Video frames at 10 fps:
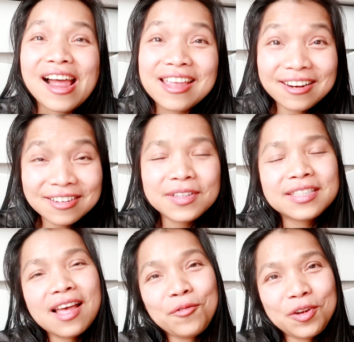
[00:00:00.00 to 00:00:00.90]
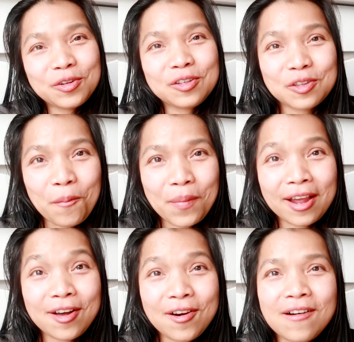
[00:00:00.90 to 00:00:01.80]
อย่าลืมติดตามวิดีโอต่อๆไป
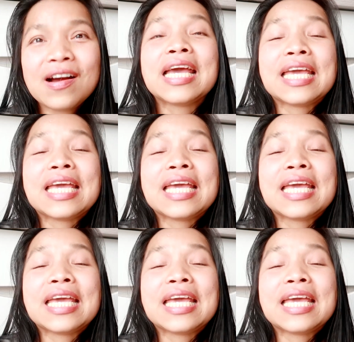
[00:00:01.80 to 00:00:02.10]
ของ